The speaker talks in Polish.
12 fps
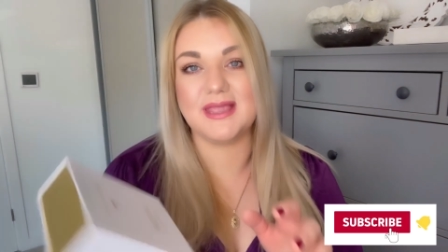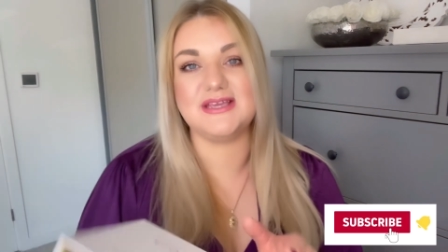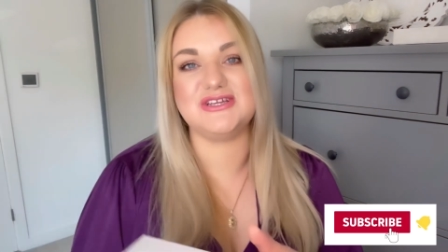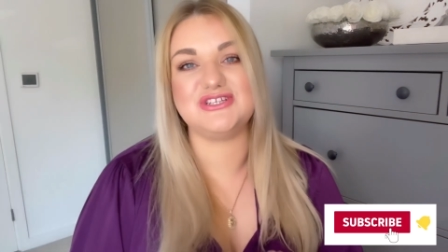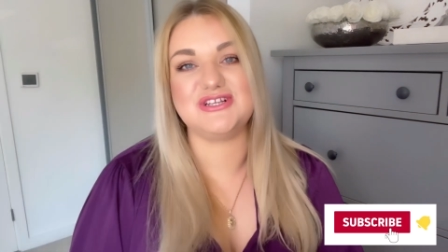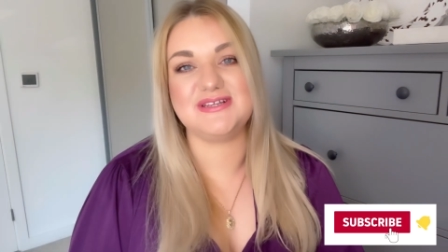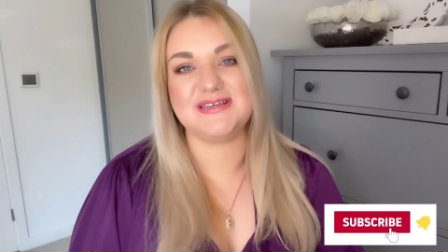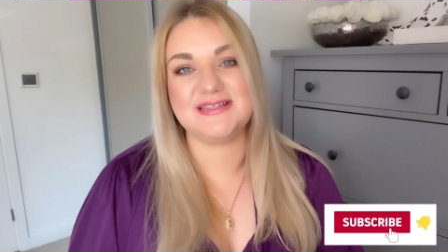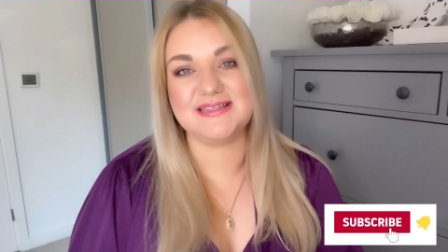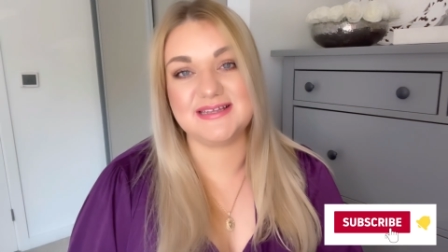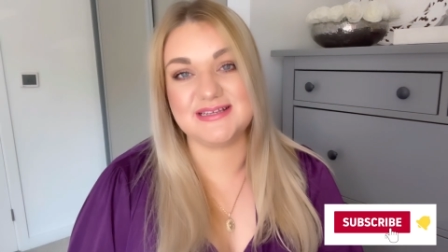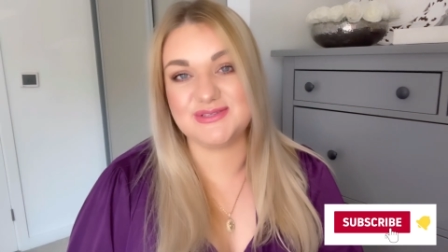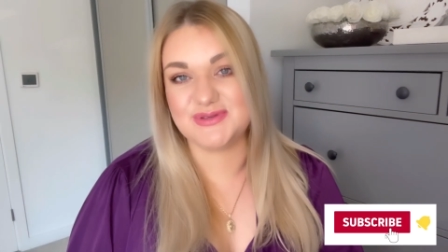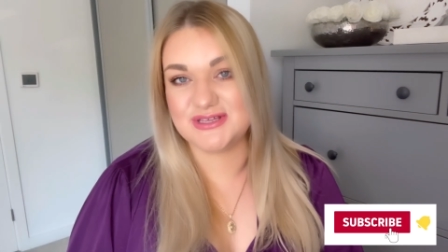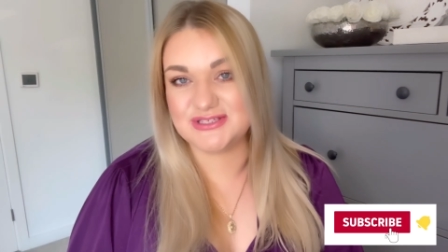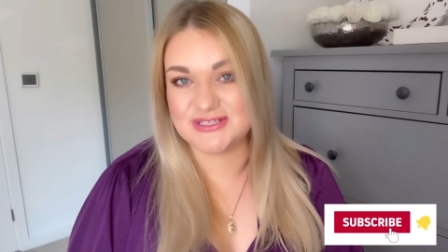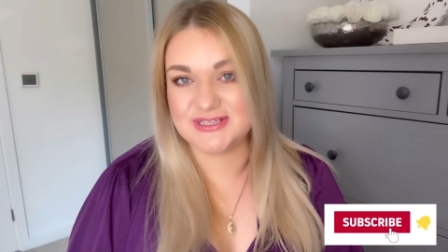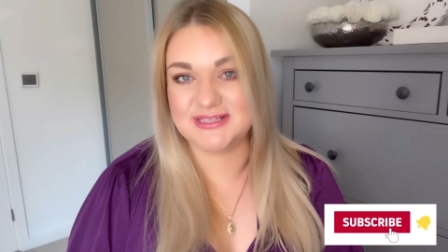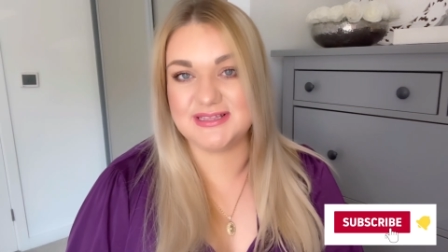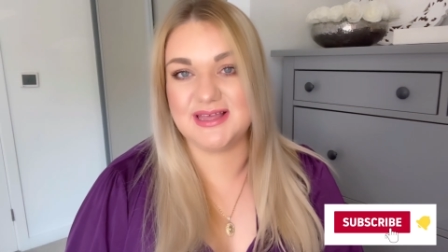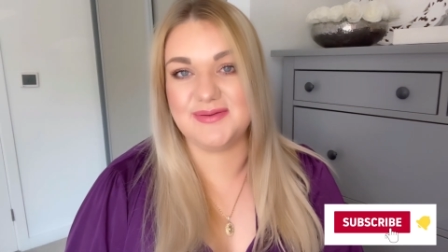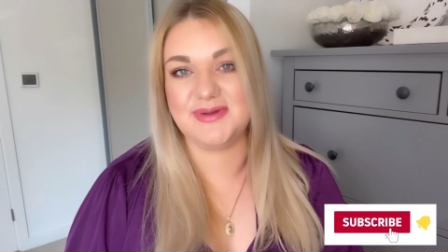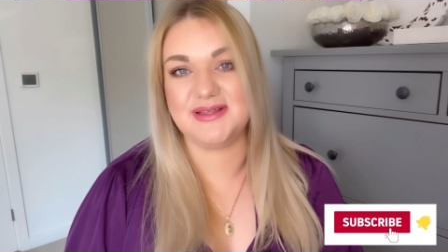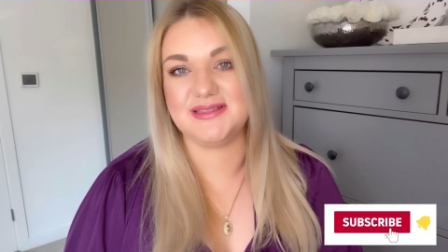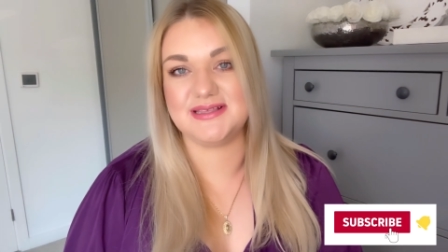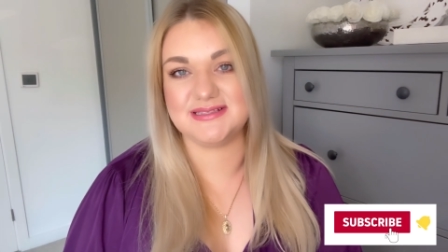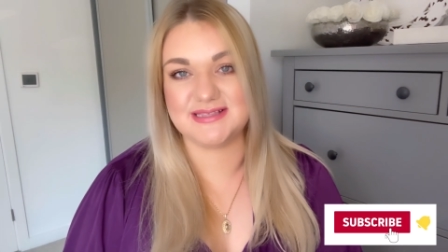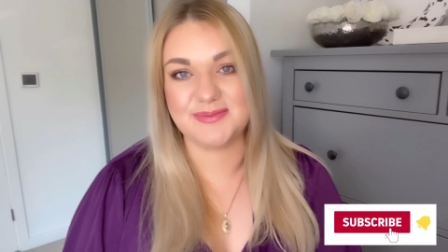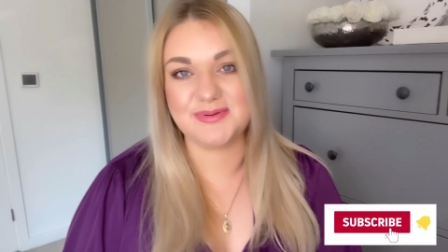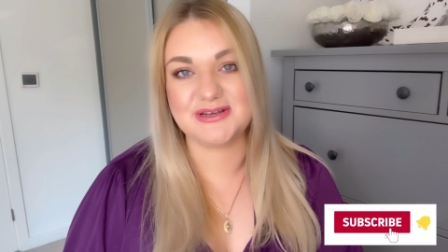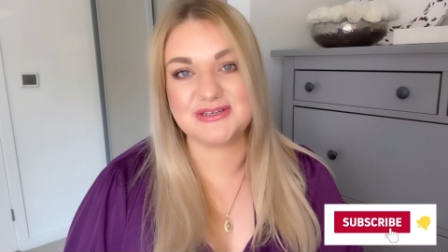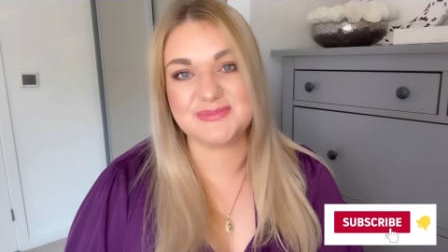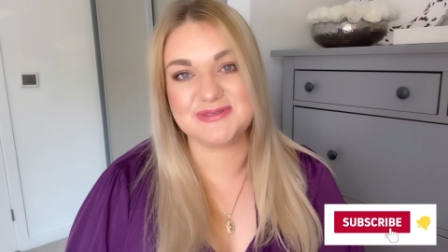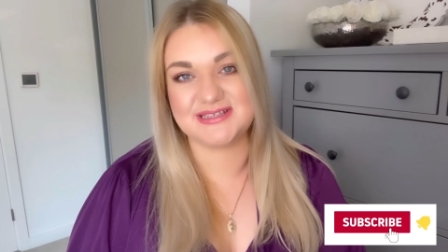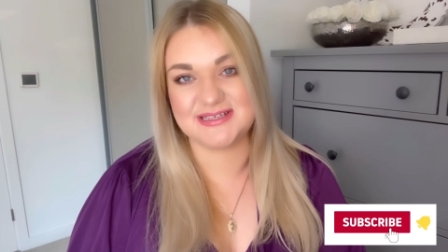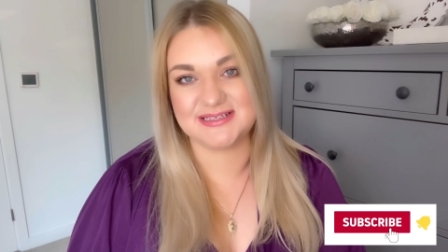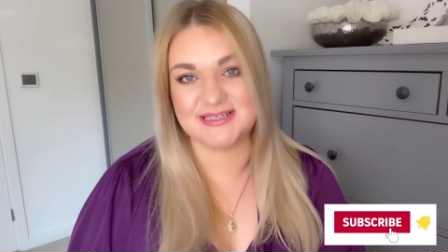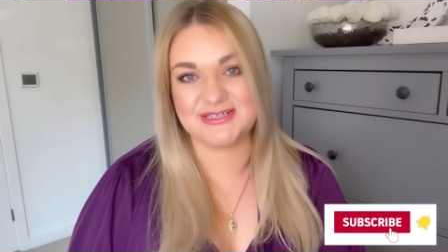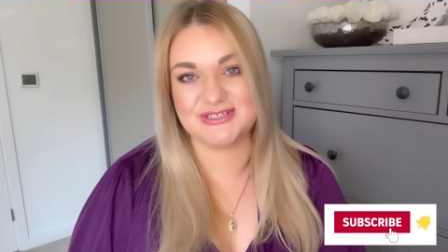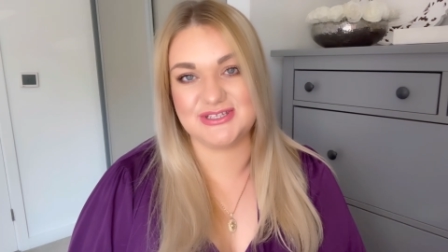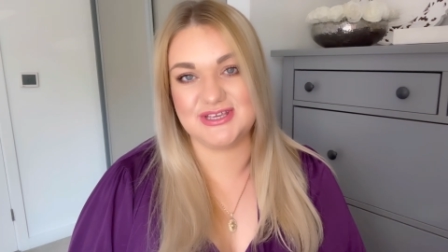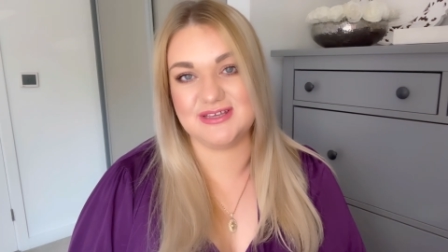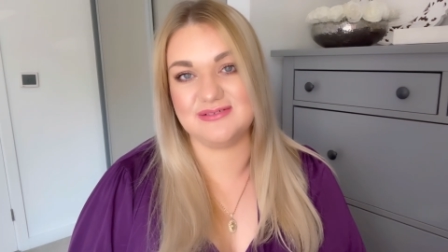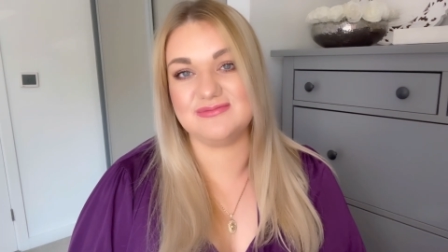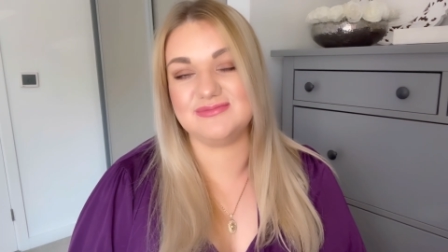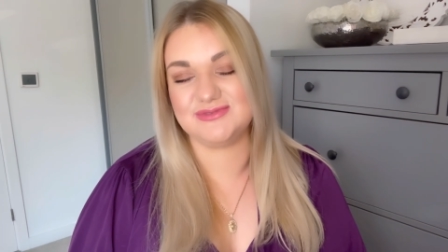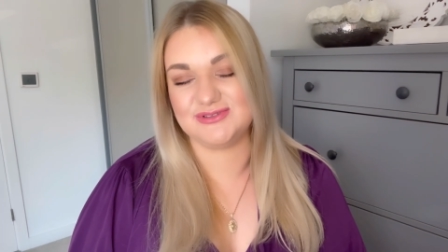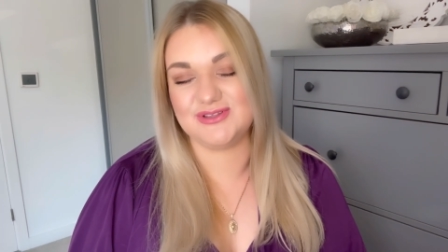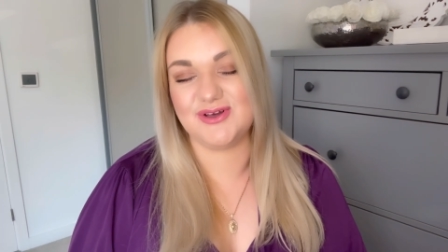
Jeżeli interesuje Cię ten temat, zapraszam serdecznie do